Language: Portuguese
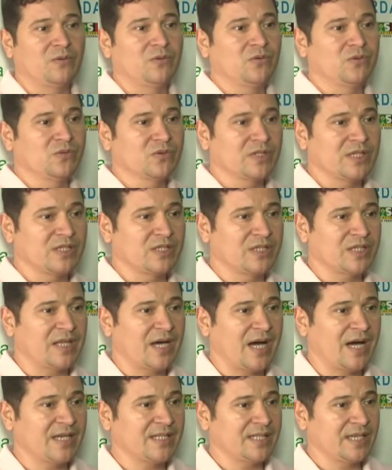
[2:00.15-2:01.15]
os
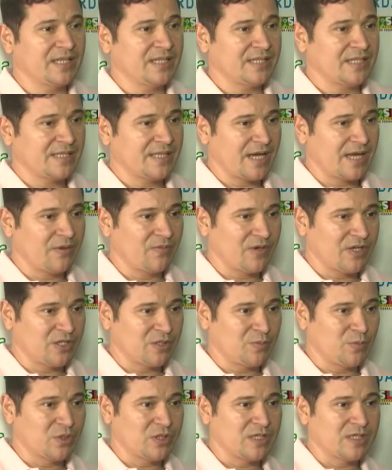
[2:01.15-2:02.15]
editais eles estarão à
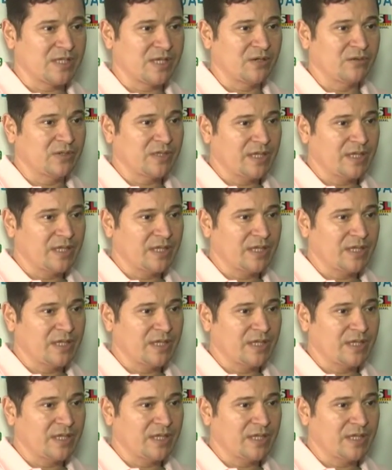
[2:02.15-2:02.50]
disposição